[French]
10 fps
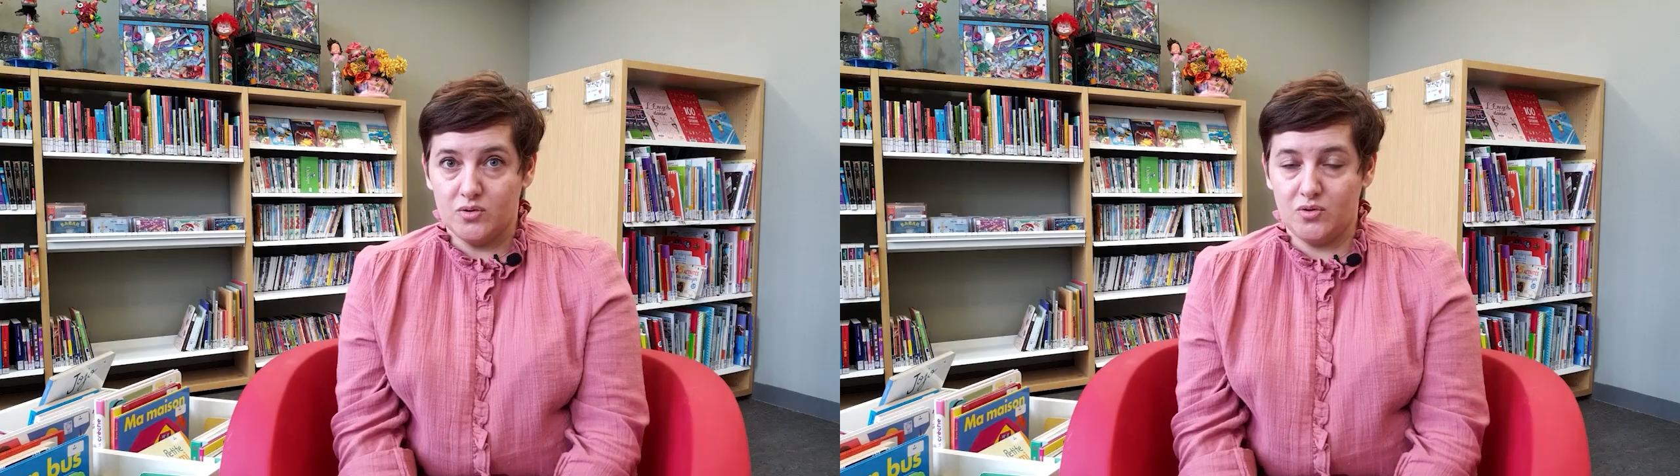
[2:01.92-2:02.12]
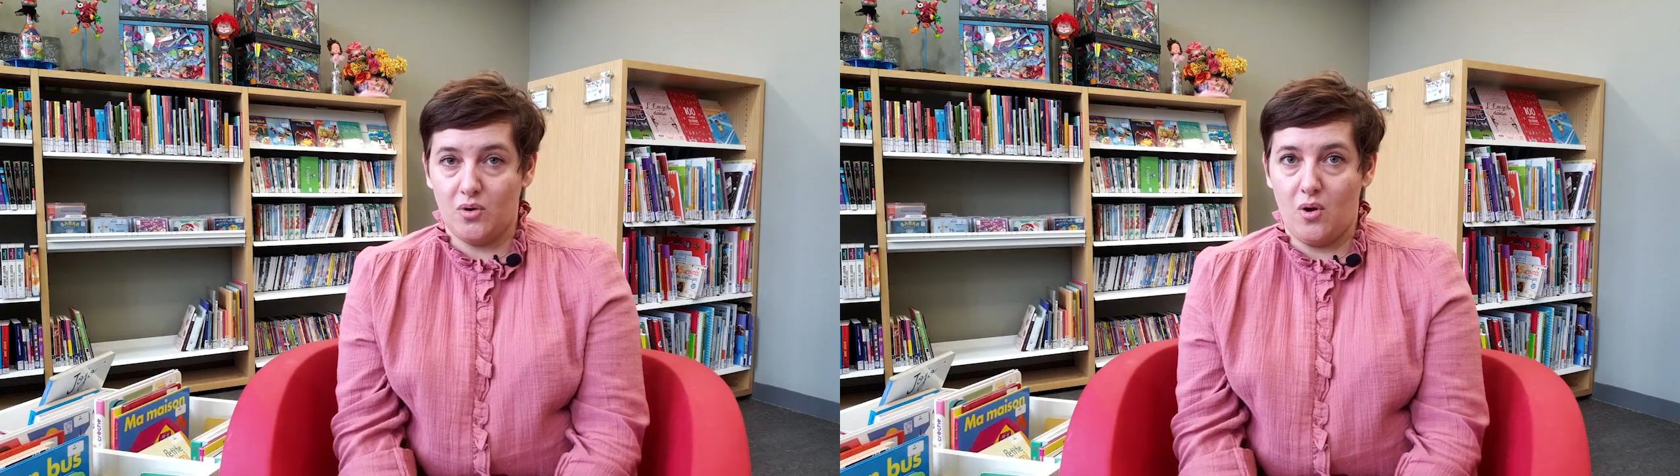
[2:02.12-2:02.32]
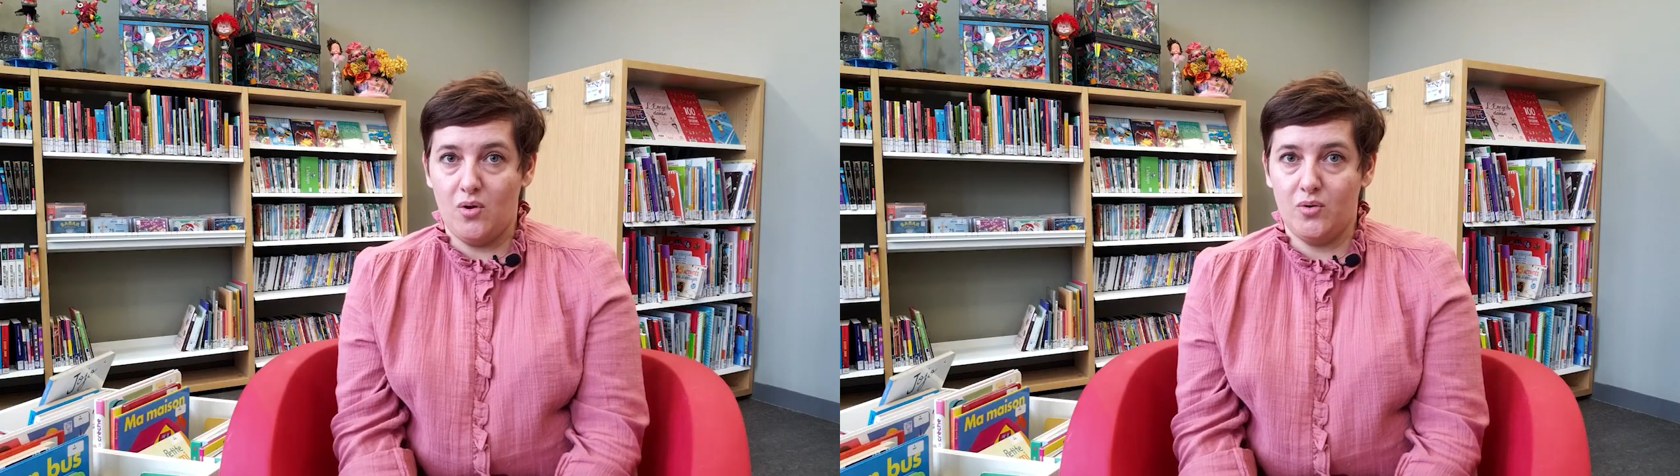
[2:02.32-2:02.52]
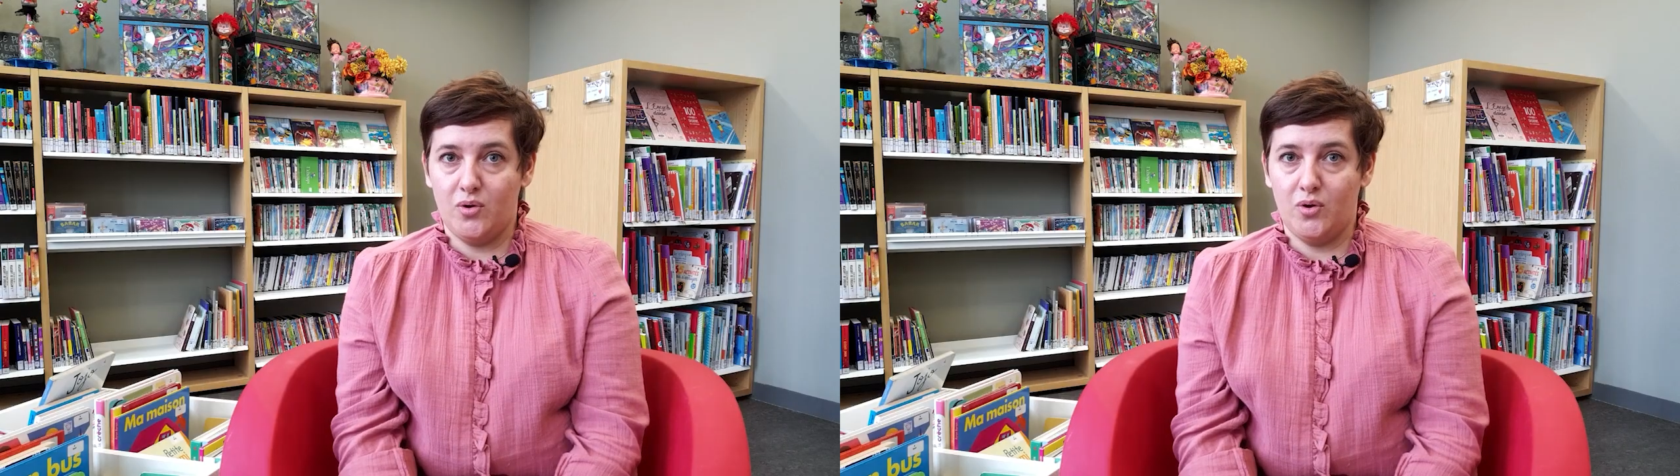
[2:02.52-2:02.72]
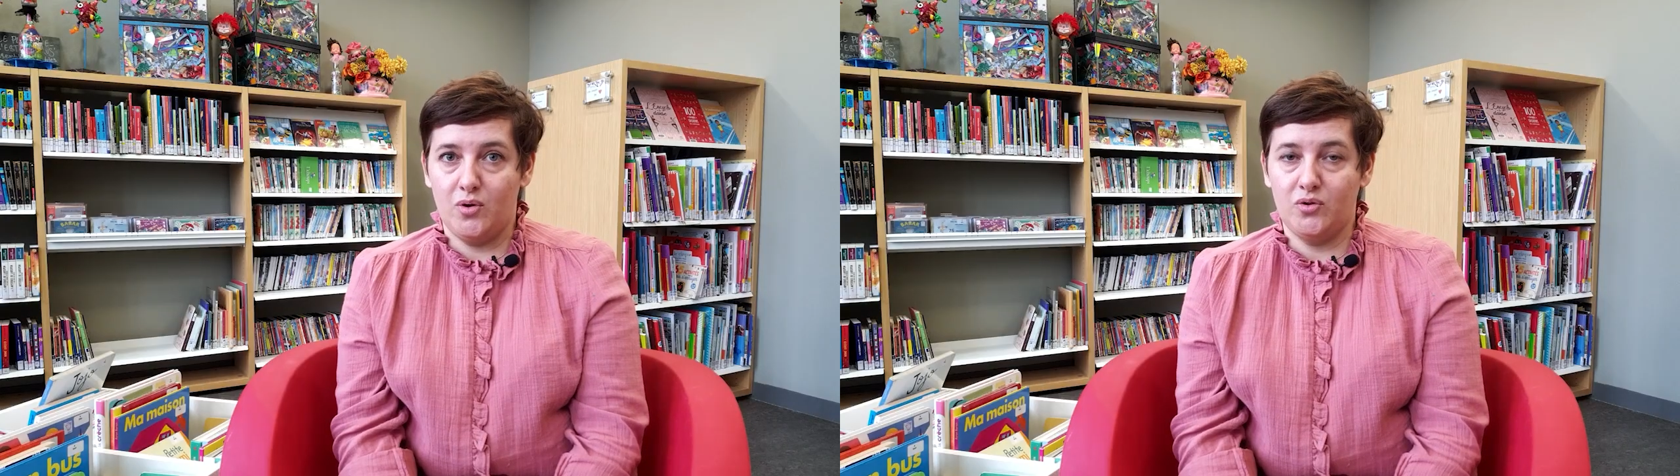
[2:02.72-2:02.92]
Durant
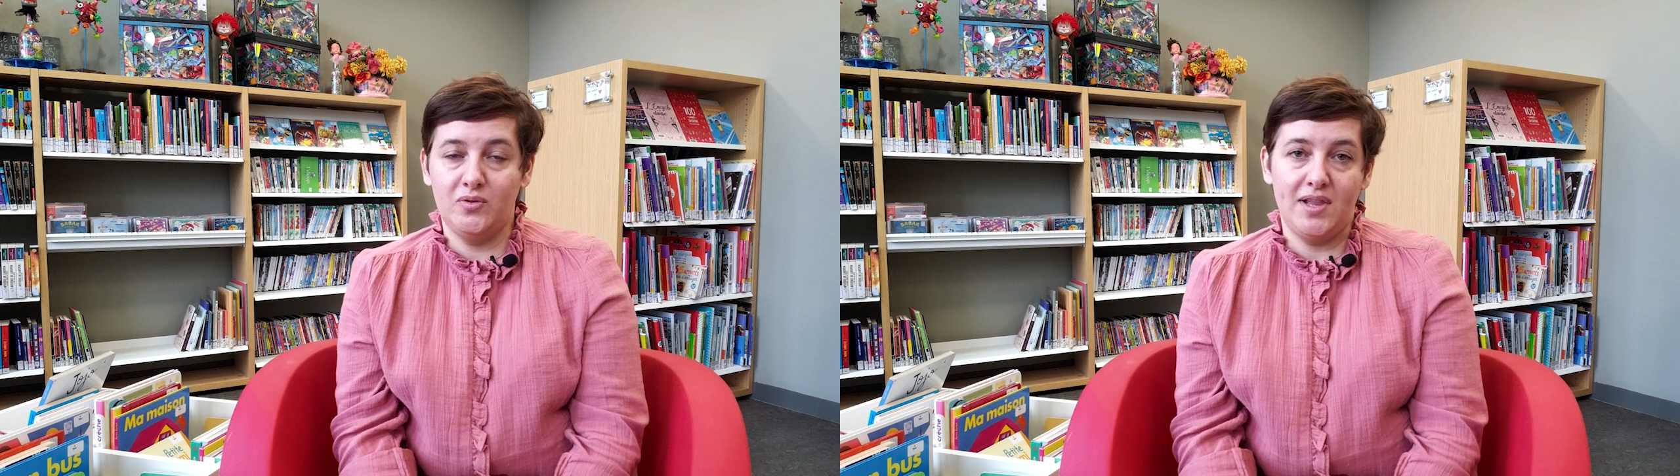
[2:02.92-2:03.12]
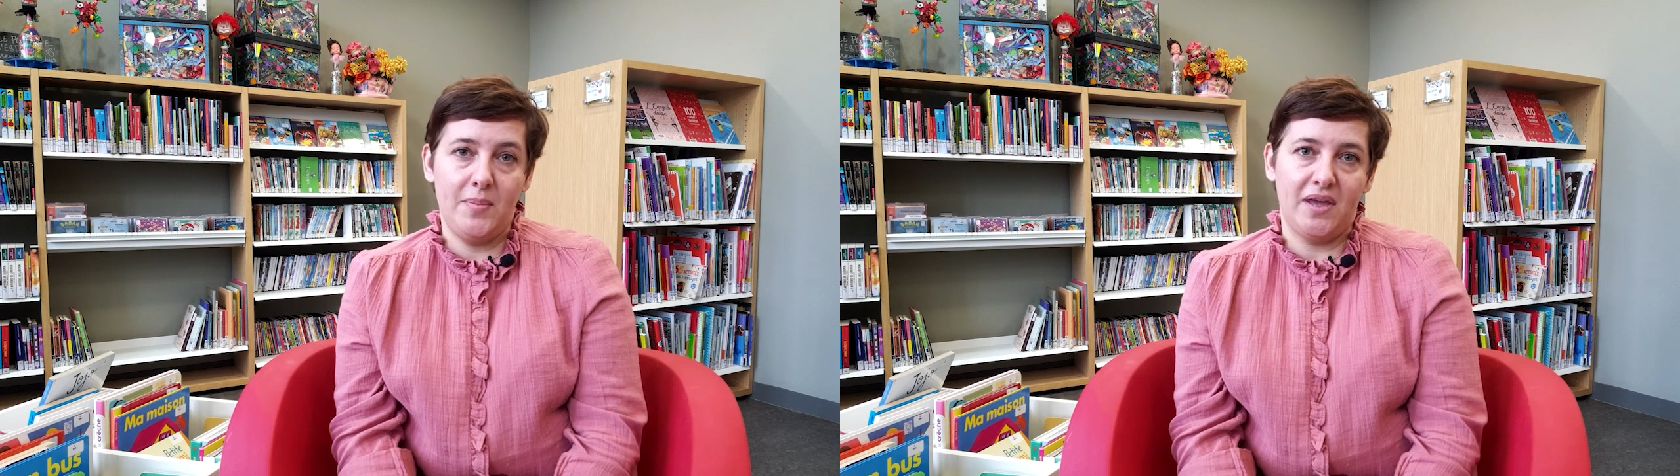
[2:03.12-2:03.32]
euh, toute la